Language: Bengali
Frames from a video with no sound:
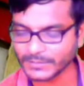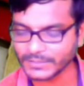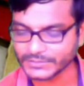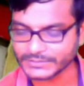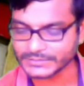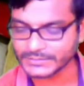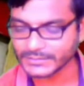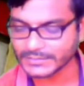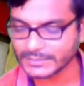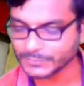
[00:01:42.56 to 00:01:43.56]
বলা হয়েছে
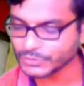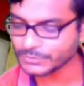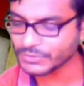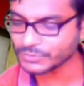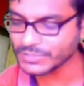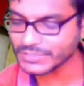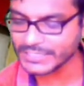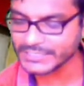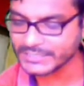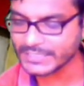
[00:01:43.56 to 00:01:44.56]
তাহলে প্রথমে তুমি
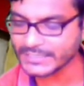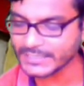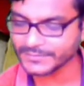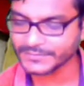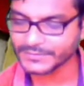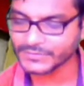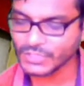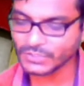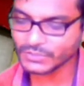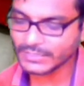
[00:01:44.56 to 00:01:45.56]
তেইশটা নিলে
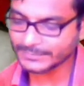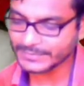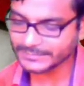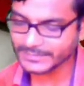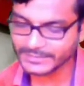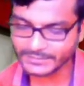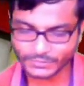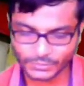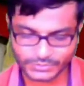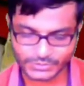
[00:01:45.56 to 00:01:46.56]
চলো আমরা এবারে
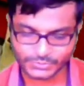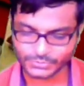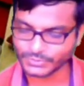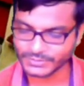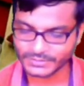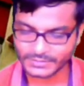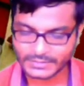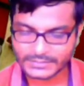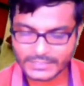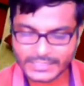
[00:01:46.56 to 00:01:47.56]
করতে শুরু করি
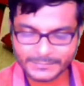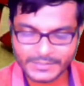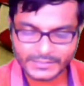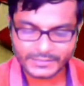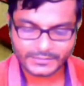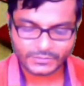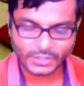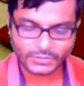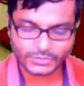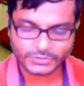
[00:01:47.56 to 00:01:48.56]
তাহলে আমি
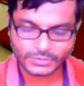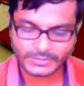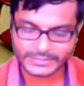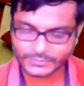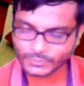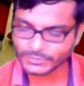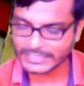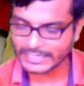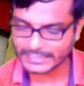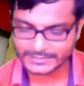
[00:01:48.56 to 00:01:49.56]
ধরো তোমাদের একটু
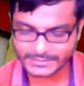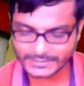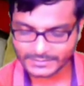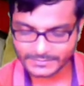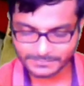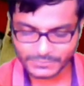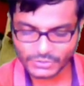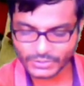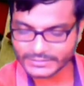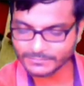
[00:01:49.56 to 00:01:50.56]
টাকা দিয়ে
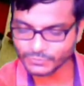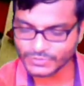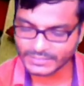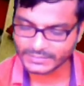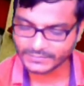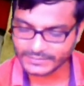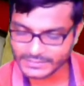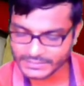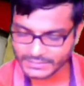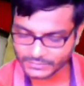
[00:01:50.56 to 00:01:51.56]
বিষয়টা বুঝিয়ে দেওয়ার
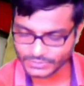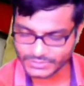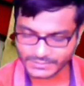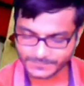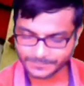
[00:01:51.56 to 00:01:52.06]
চেষ্টা করছি